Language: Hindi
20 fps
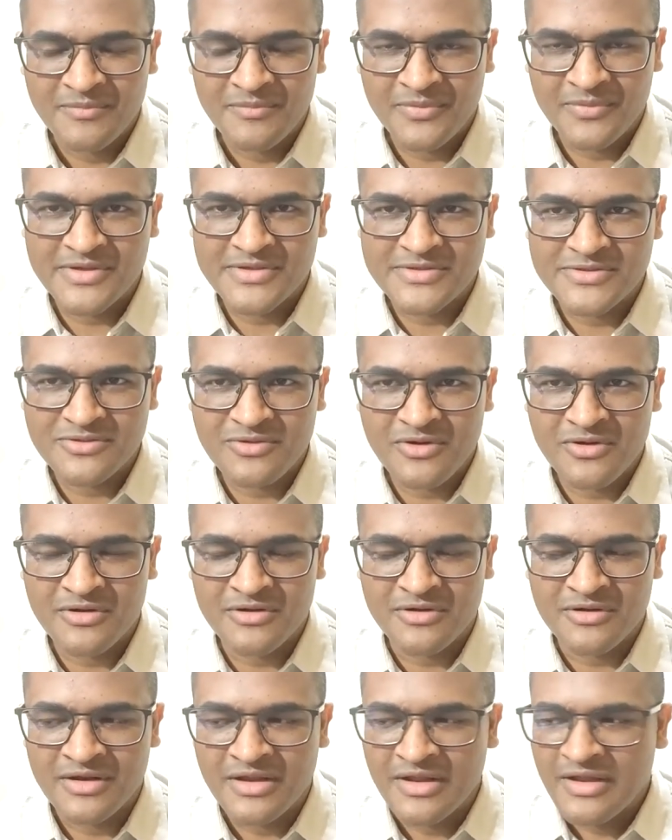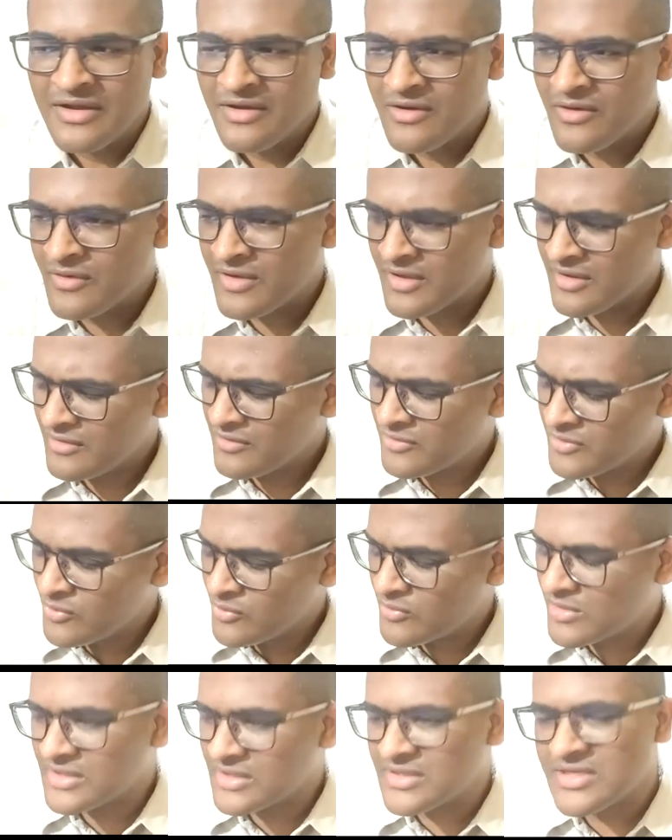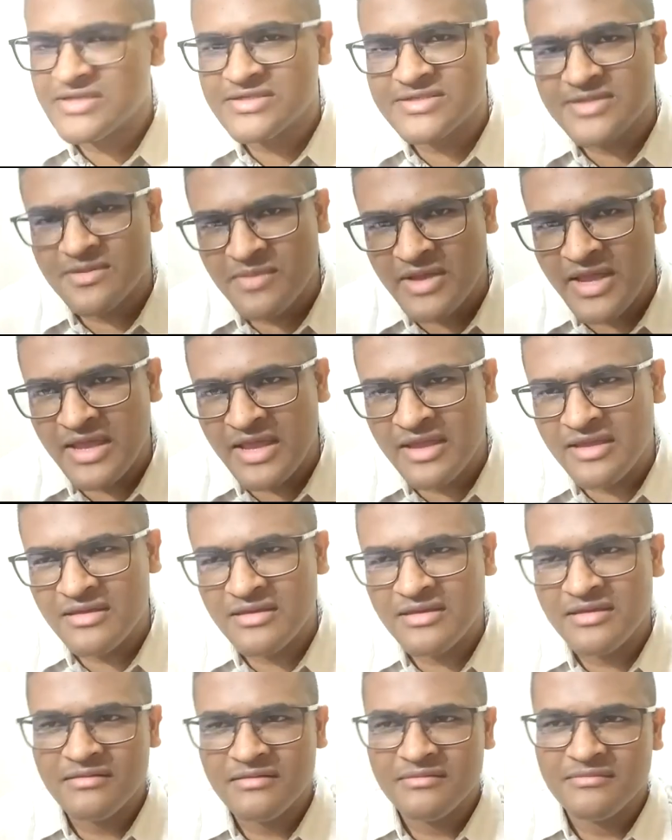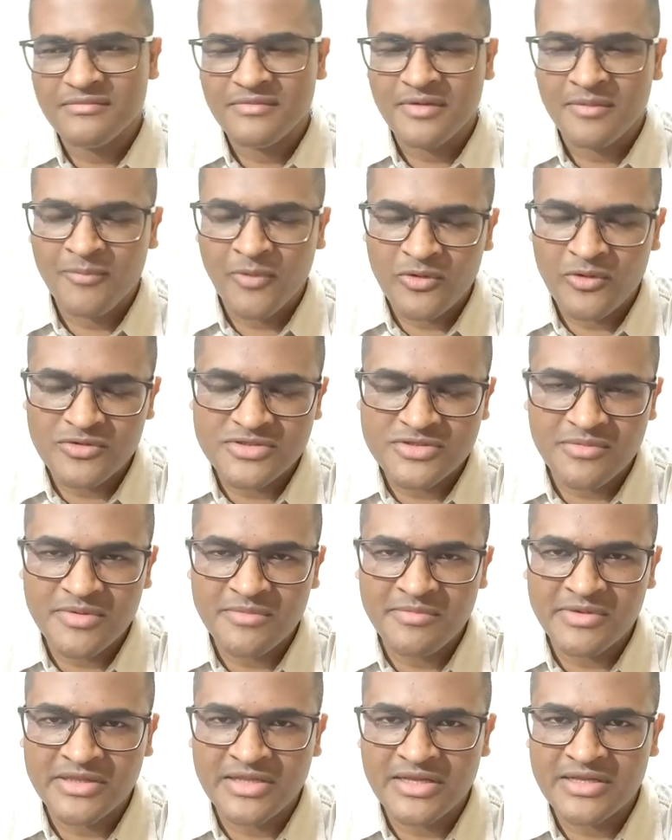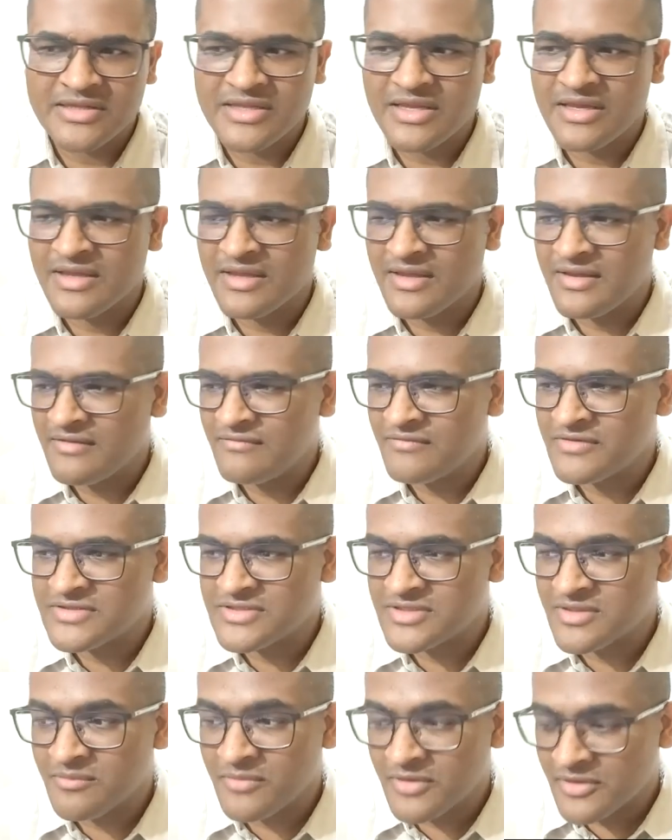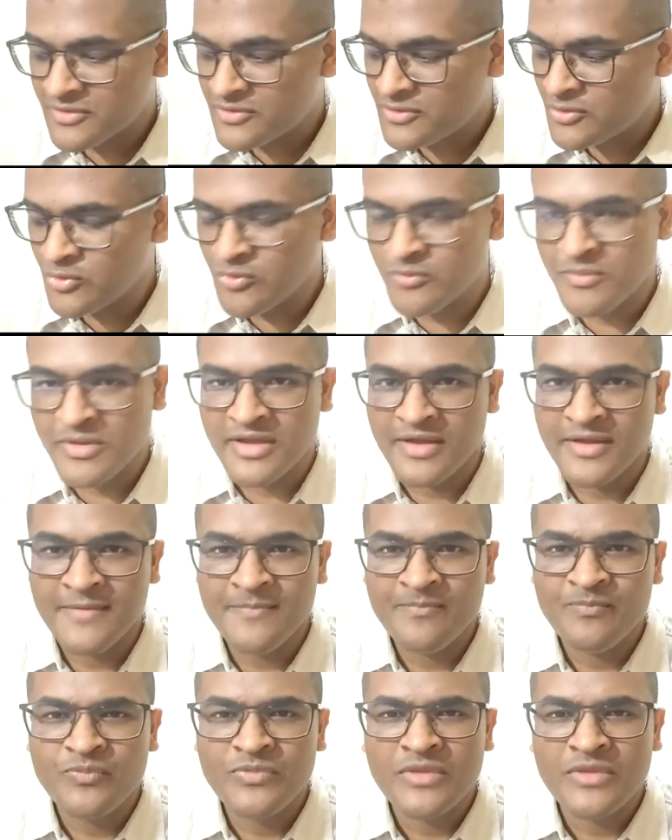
प्रेज गॉड ओके क्यों कठिन समय आएंगे अपोलो हमें बताता है वर्ष नंबर टू में